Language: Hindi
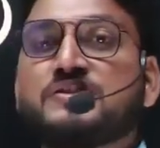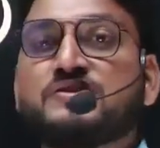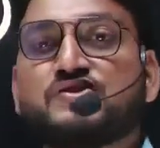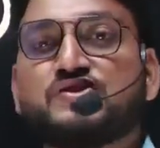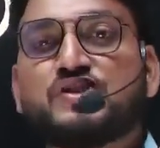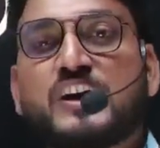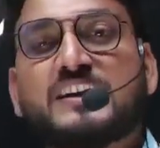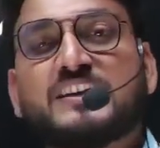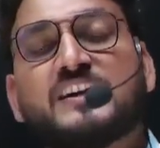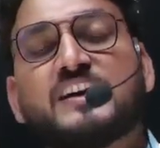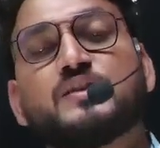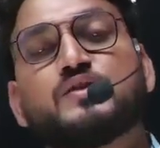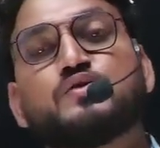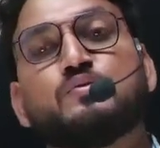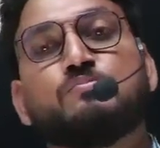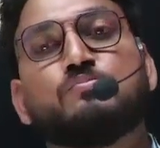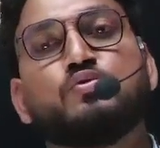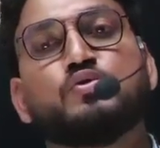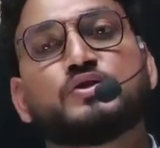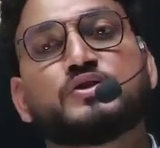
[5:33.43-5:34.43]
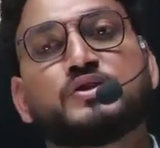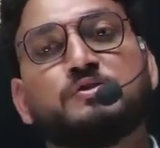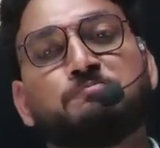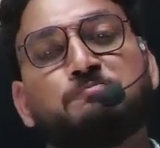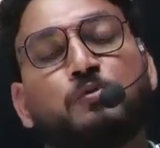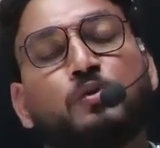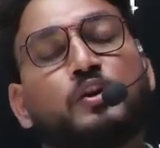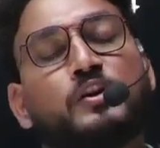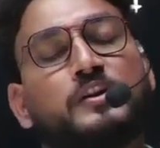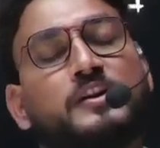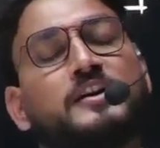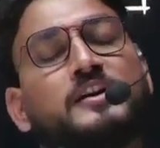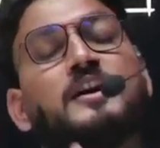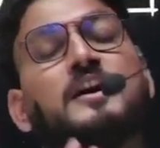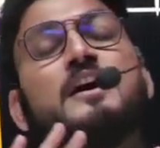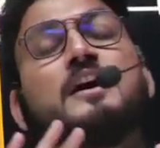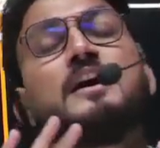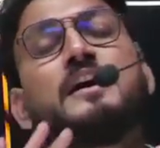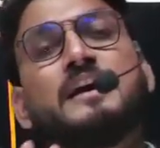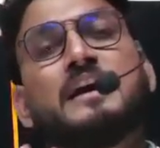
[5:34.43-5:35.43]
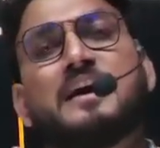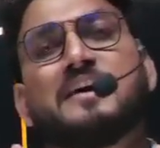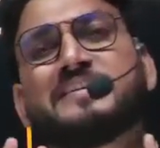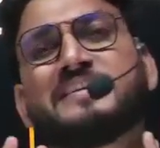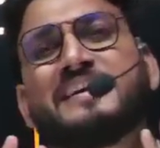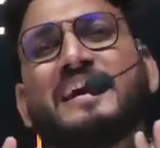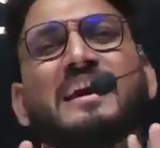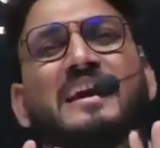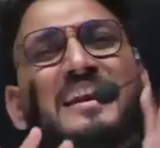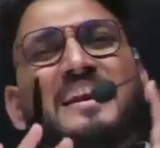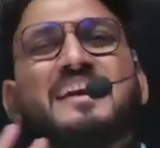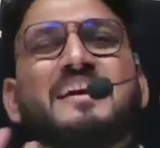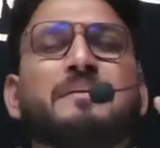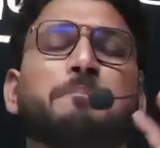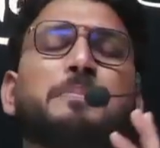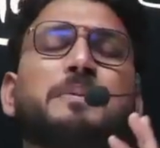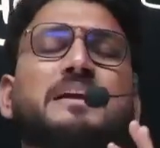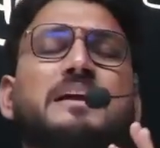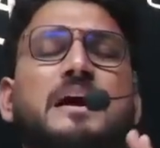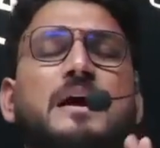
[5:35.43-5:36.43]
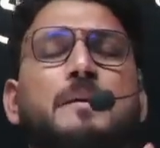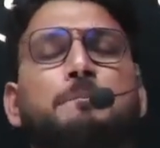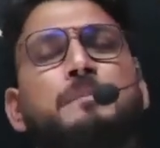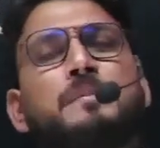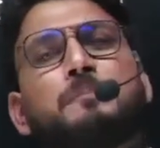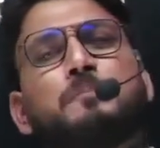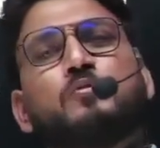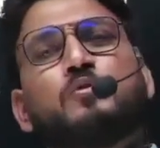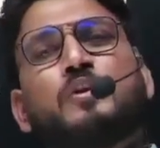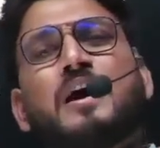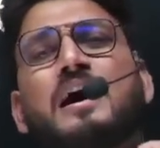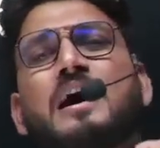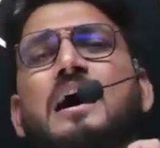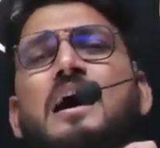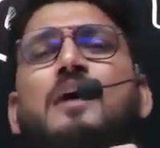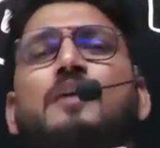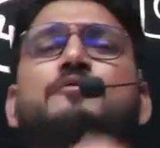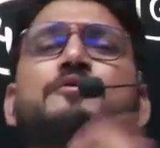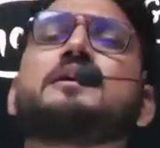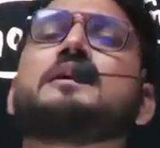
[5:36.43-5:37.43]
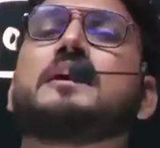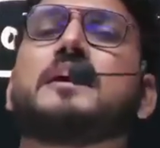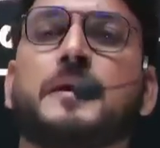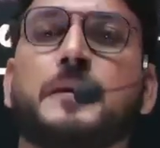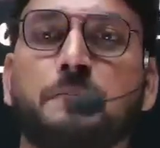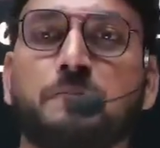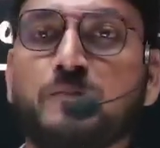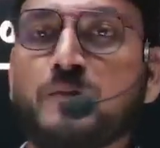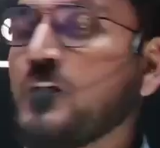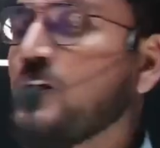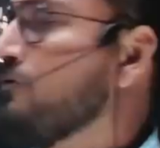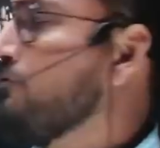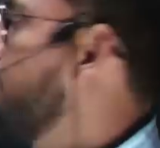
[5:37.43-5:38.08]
ज्यादा जो मोस्ट इंपॉर्टेंट अकेले अपने आप में पूरा हावी है वो